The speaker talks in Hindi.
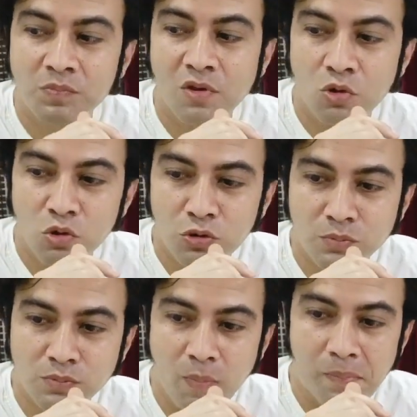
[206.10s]
तो
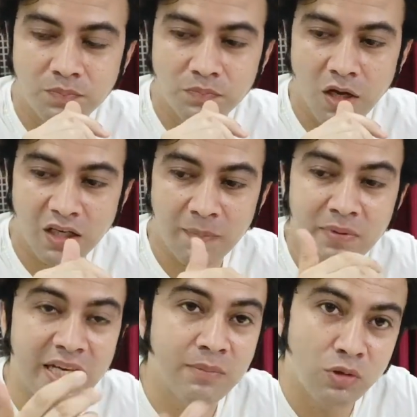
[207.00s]
अगर आप
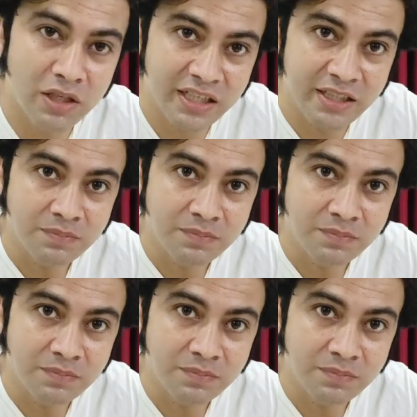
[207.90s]
नहीं बोलेंगे